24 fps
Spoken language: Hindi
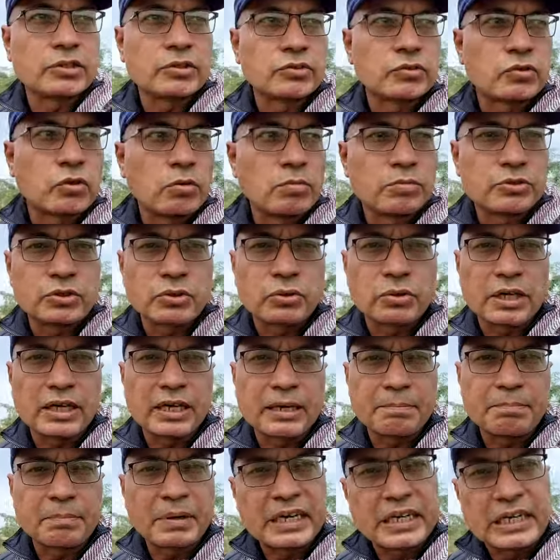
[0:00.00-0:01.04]
से उसको जो है
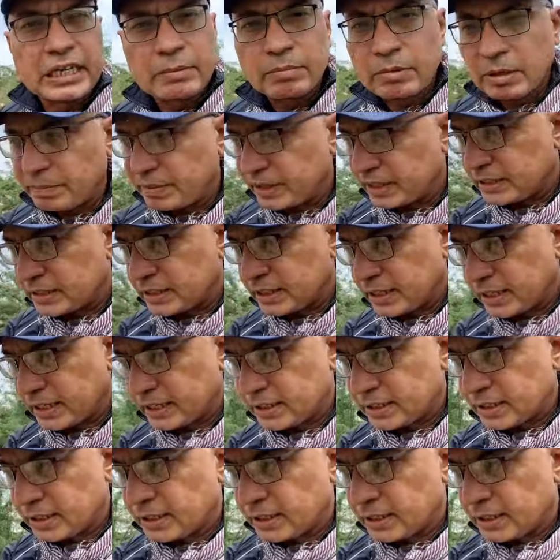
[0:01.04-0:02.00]
मंडी में भेजते रहते